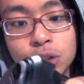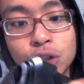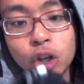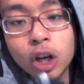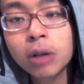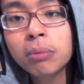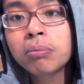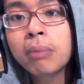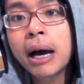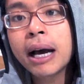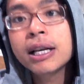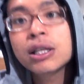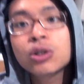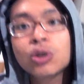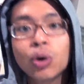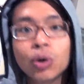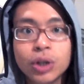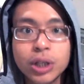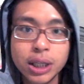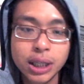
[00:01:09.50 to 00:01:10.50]
shot by
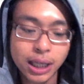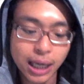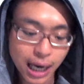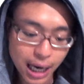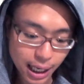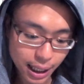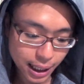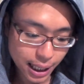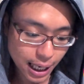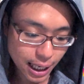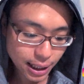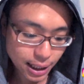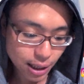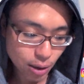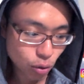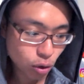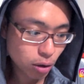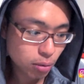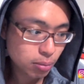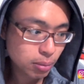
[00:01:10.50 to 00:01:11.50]
Sony. Harganya
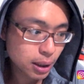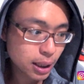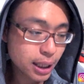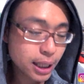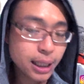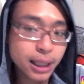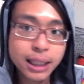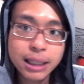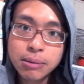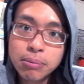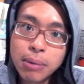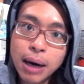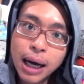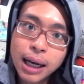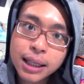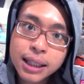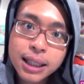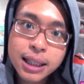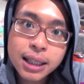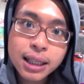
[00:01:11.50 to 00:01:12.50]
gue beli di
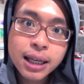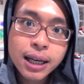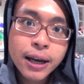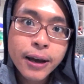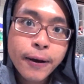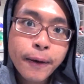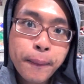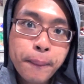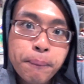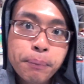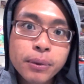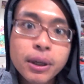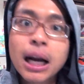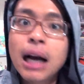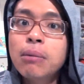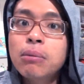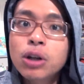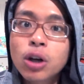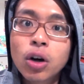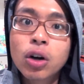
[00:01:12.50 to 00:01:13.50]
Bali,
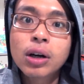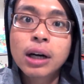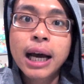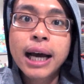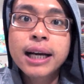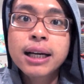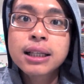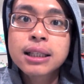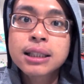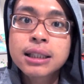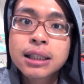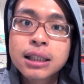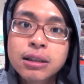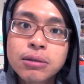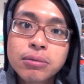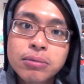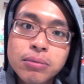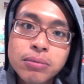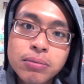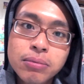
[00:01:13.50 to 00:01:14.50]
nggak beli online se
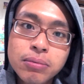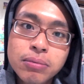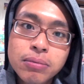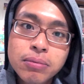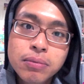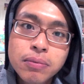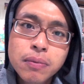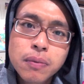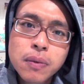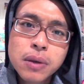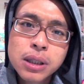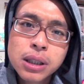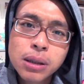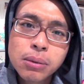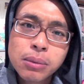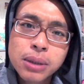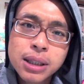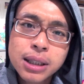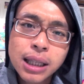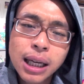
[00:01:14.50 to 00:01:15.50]

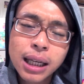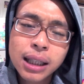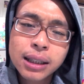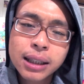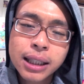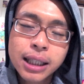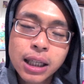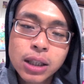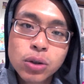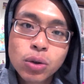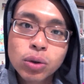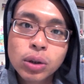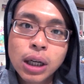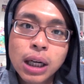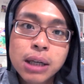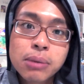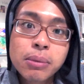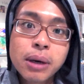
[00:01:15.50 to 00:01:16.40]
sebesar 3.500.